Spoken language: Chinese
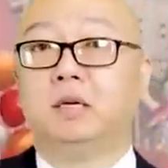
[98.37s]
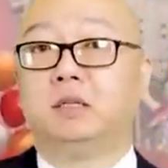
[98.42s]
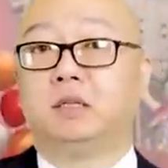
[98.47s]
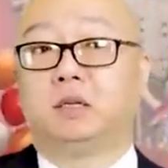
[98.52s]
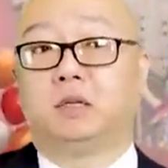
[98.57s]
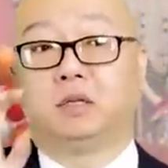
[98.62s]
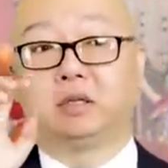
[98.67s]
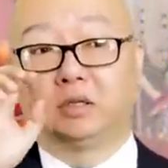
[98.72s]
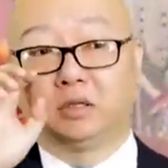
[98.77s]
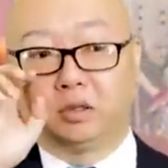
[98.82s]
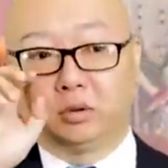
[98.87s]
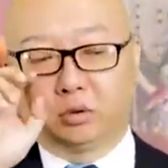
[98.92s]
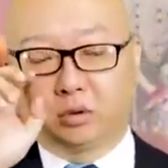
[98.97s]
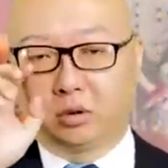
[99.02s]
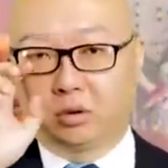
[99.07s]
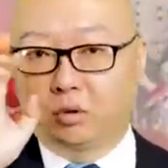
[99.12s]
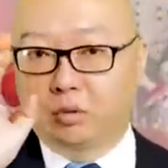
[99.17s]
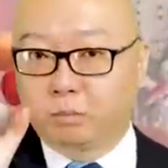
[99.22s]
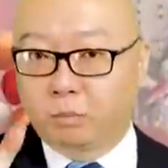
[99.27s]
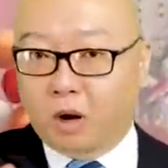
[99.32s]
这就
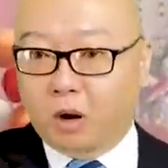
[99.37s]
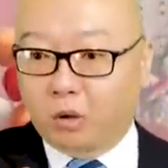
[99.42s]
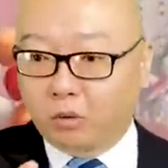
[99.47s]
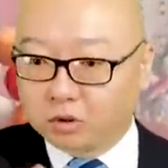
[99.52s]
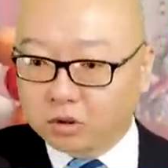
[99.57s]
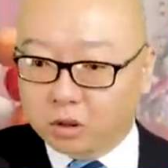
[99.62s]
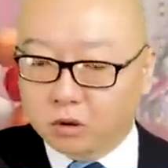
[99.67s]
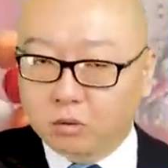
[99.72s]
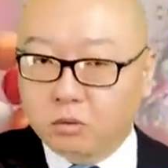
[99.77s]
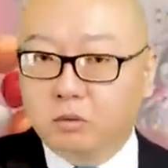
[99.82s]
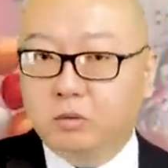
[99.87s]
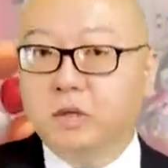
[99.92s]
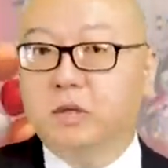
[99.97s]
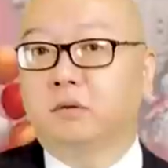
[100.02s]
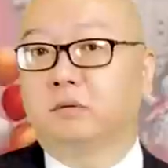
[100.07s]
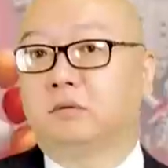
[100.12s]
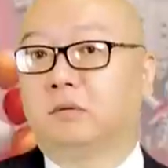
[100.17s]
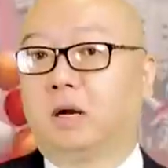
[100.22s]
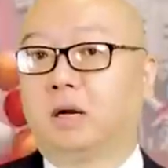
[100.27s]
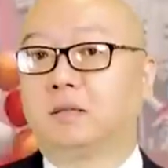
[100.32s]
是保障供应
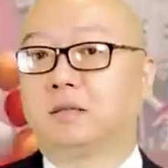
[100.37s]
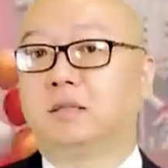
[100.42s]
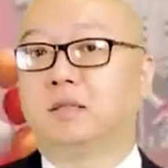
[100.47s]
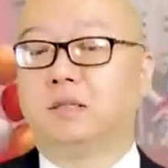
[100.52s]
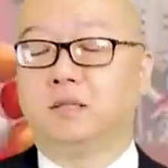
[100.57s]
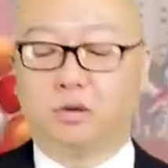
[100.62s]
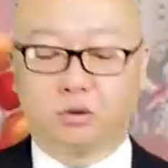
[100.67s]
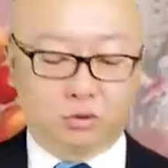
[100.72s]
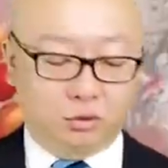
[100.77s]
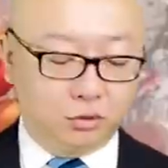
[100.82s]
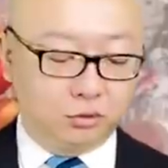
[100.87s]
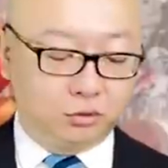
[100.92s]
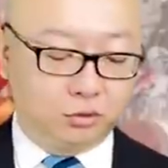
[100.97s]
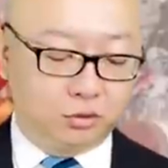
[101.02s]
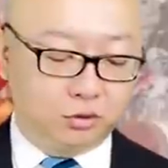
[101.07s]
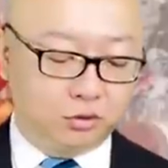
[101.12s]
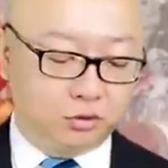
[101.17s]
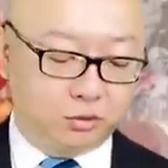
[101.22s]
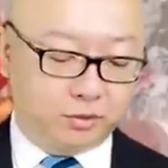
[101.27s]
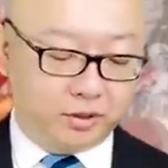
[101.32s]
啊，资金要充
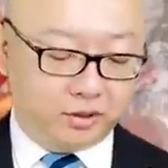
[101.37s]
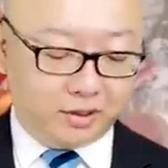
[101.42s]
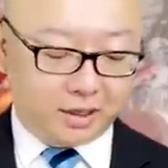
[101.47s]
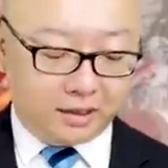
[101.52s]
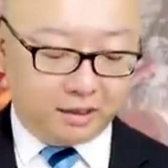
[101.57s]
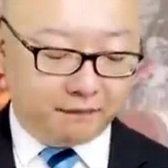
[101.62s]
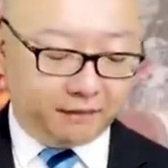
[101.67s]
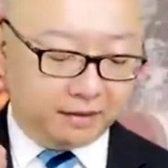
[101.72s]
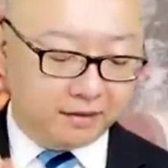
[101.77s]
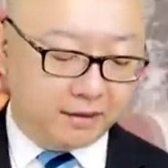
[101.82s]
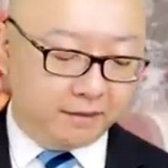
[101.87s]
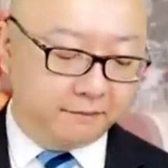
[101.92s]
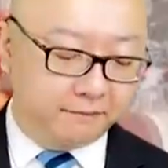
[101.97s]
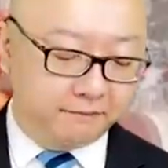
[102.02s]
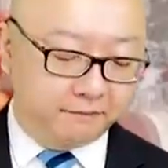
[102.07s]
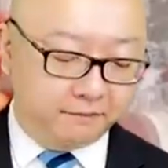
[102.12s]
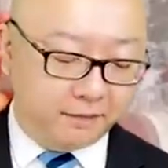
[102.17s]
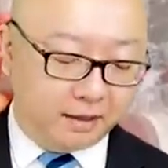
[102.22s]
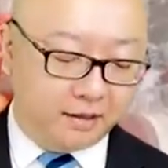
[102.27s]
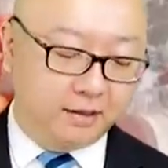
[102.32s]
足，说白了大力发展
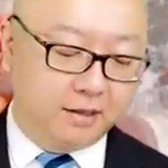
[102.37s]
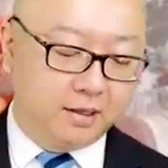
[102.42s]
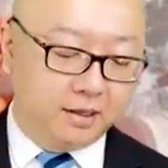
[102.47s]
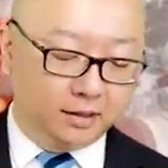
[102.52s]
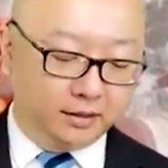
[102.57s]
啊。